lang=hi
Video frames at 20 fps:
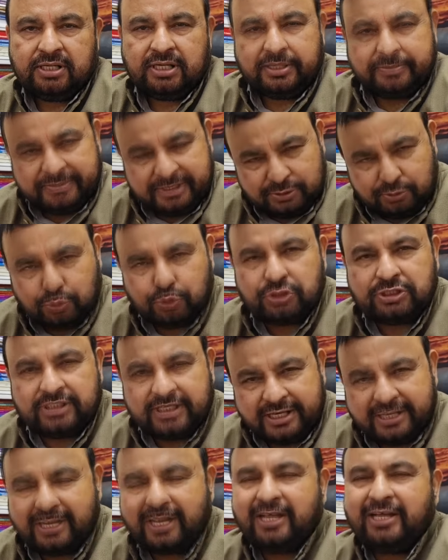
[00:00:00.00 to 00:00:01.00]
हमने खुद
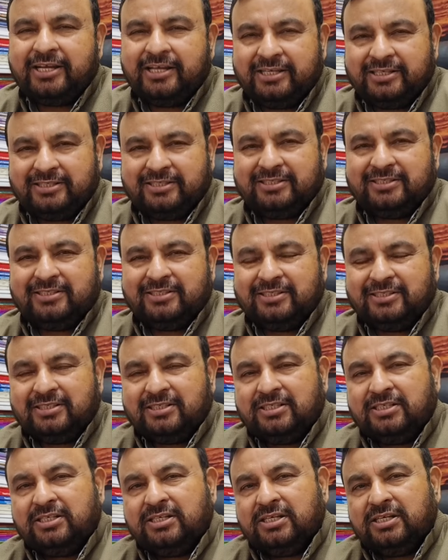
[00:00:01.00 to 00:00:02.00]
देखा है
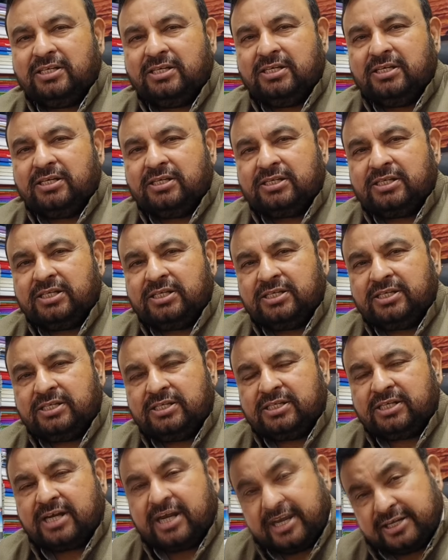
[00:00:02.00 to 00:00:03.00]
कि
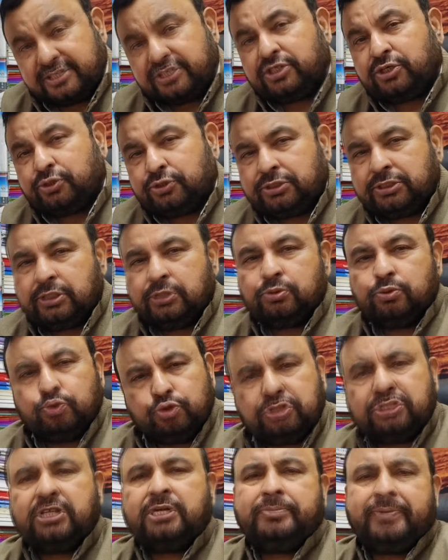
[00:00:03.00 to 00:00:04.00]
खास तौर से
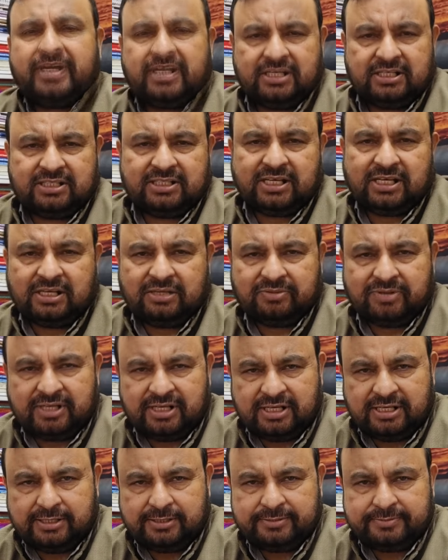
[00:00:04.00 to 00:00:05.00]
उत्तर भारत जाने
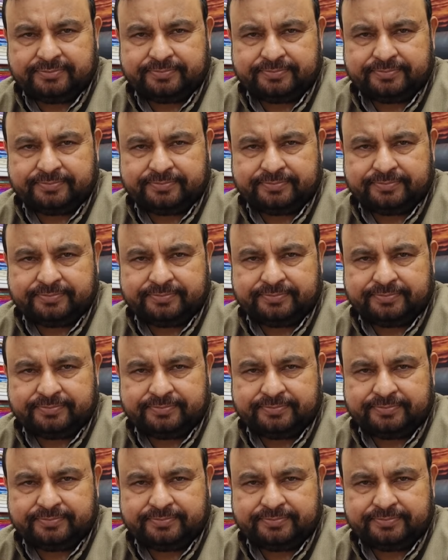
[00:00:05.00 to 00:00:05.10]
वाले